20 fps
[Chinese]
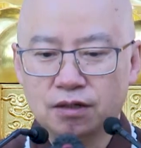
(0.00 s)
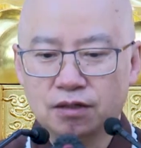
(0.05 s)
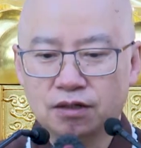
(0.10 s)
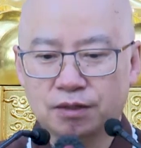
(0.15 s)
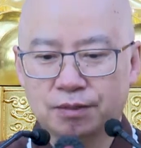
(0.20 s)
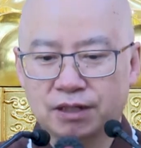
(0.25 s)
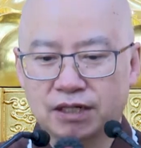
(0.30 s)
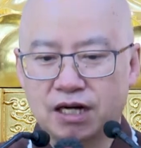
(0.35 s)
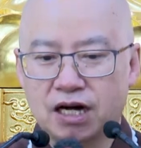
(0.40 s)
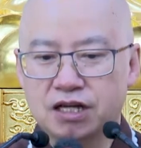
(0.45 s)
那
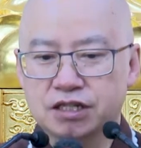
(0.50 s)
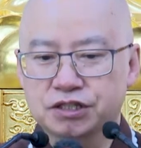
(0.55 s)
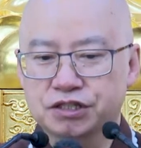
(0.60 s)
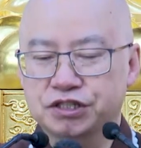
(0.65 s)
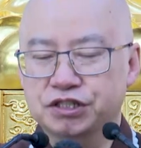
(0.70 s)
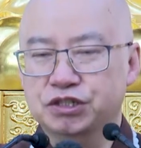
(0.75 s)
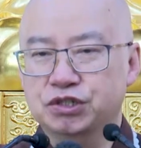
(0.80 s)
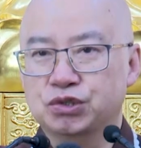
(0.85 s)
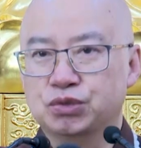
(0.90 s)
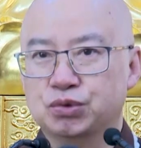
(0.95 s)
么看
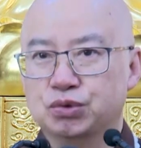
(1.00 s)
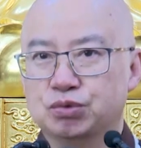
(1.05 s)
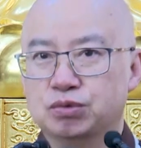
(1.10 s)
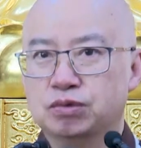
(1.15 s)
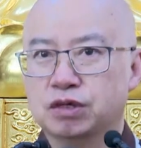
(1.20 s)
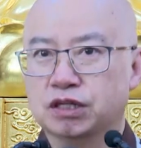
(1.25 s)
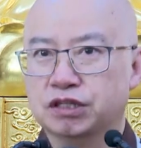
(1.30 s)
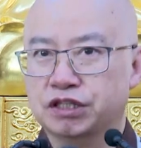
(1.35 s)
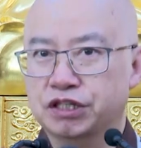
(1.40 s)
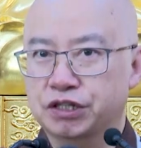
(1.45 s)
经书
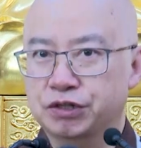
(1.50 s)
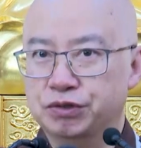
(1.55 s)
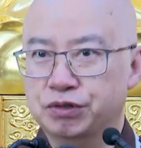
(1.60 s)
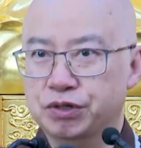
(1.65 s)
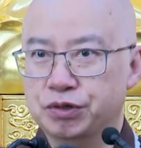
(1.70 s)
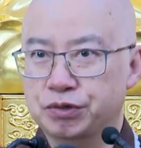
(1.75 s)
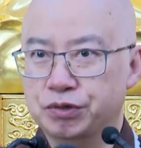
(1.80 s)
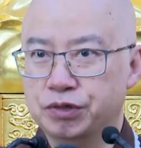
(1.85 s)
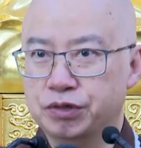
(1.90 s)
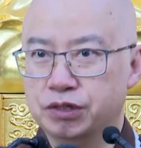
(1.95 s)
啊，的的
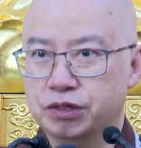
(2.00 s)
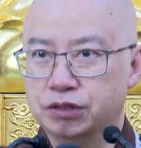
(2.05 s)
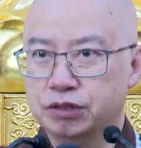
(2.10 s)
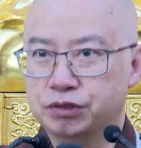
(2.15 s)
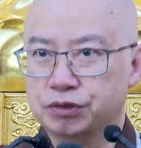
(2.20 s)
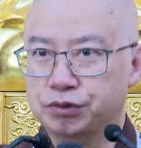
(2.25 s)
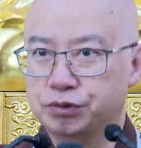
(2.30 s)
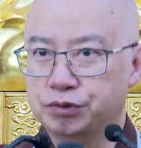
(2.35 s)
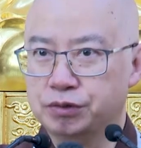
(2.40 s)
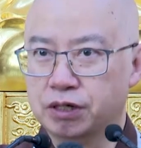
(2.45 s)
确确
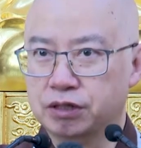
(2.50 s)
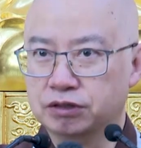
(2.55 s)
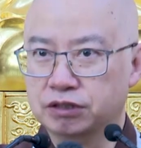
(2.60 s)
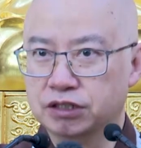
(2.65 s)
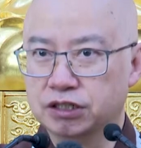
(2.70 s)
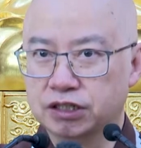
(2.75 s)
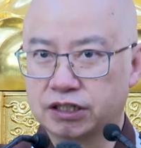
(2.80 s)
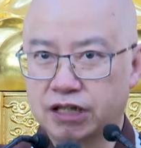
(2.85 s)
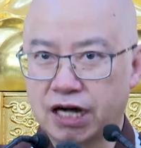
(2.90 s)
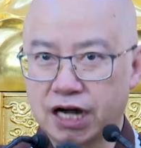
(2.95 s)
需要这
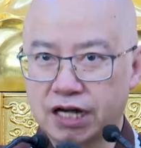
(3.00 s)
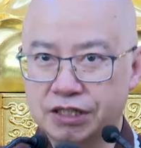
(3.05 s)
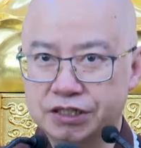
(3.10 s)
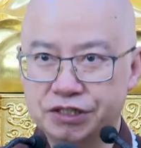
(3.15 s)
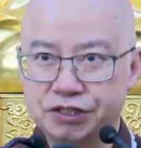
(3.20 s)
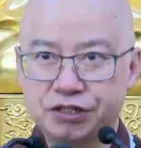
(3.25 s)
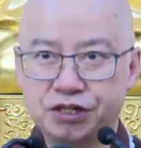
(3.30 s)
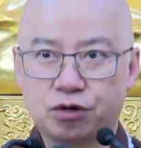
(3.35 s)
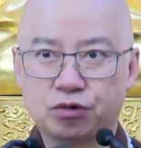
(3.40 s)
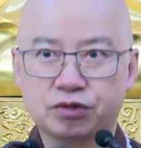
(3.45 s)
个看
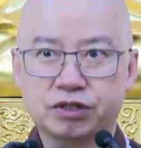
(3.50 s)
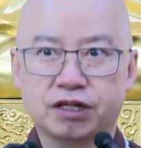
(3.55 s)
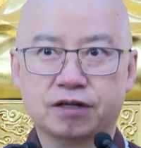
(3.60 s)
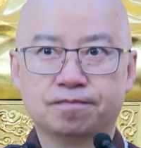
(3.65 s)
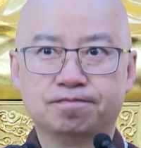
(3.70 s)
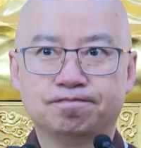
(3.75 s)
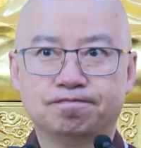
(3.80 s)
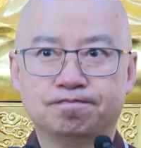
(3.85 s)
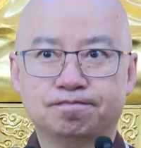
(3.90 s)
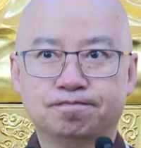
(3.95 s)
教研。
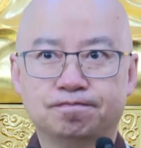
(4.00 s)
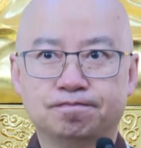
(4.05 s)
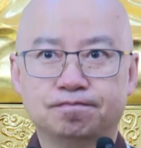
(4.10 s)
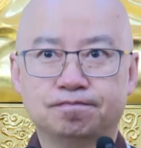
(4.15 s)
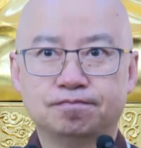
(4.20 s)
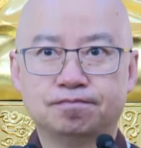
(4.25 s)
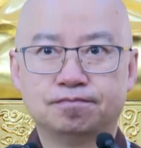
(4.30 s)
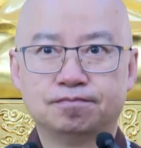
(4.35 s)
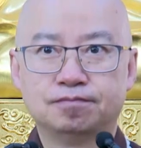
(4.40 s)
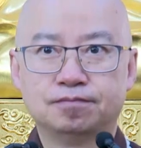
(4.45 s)

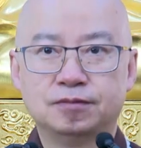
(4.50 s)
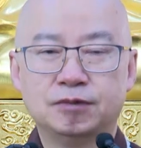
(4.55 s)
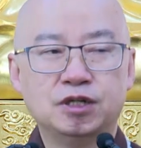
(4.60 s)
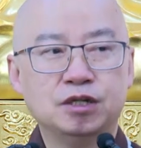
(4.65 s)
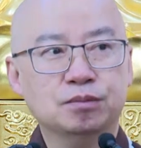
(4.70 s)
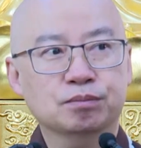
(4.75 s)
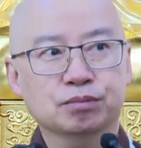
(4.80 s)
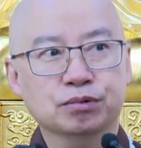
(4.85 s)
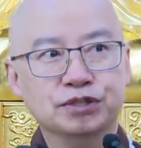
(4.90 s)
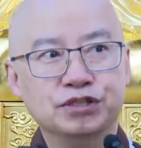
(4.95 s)

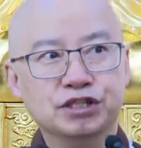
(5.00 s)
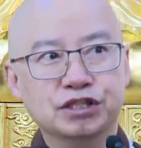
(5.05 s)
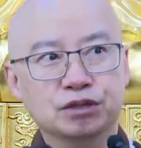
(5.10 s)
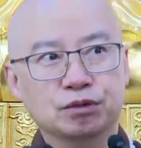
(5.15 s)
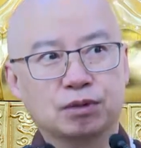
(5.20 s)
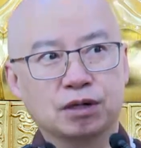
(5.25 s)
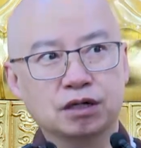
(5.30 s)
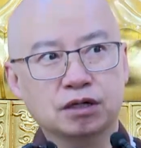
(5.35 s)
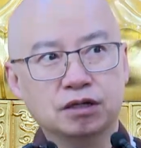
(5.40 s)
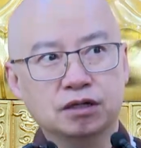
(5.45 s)
不信的
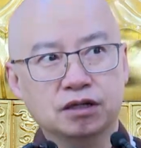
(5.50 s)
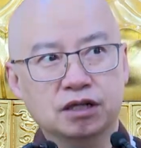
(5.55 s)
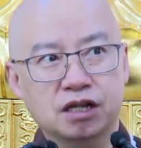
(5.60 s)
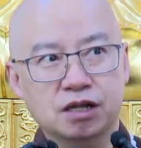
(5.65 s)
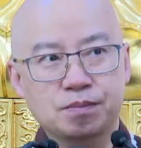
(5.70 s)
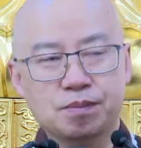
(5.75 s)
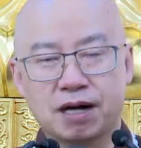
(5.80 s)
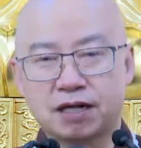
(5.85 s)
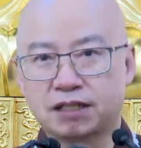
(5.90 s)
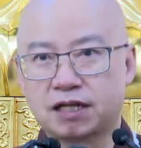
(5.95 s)
话，
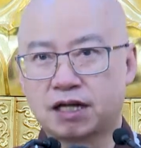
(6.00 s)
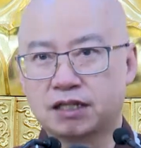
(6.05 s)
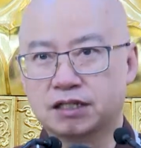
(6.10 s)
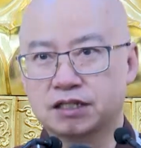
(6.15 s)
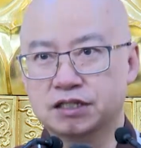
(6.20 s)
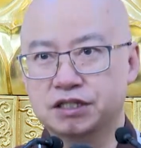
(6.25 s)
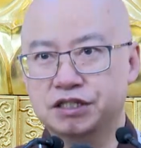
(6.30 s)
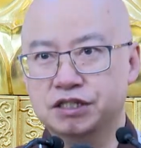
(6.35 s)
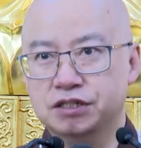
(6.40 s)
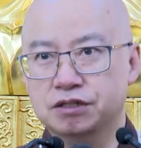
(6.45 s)
您把《大
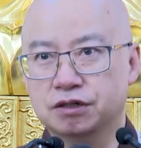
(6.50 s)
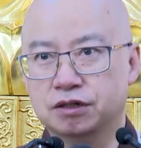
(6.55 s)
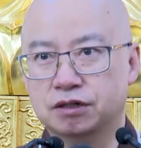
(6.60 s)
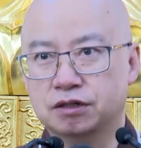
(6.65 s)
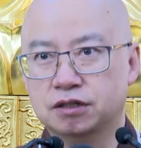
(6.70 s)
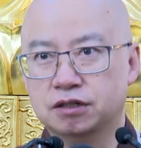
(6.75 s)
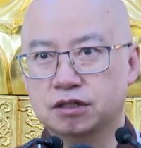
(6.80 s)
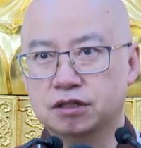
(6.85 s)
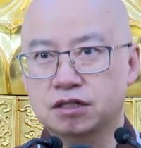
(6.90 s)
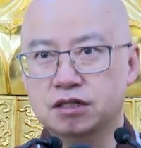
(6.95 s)
藏经》呢，
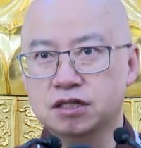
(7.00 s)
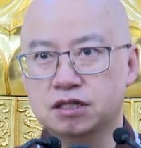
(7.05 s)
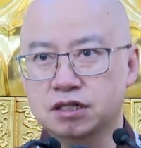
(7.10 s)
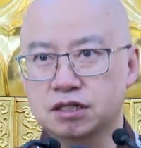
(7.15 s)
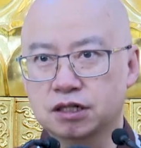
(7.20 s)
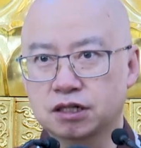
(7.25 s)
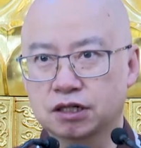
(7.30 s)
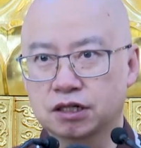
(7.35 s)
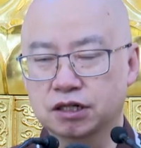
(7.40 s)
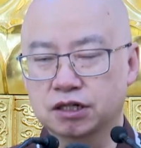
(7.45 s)

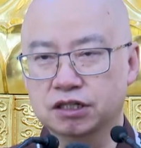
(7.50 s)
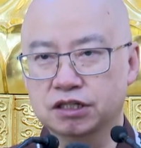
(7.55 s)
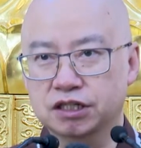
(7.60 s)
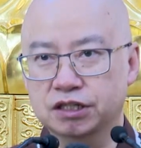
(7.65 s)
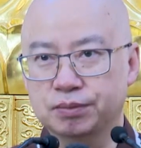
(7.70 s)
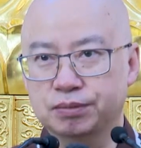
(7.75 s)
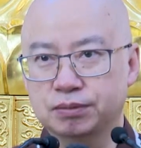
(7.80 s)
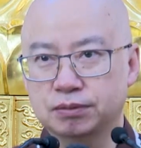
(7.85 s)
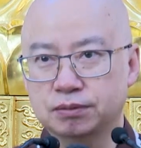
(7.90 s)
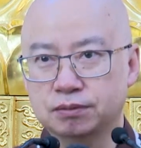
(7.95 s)
任何一
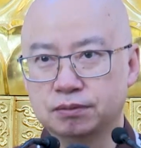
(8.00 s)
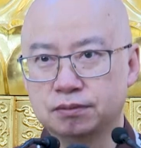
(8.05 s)
部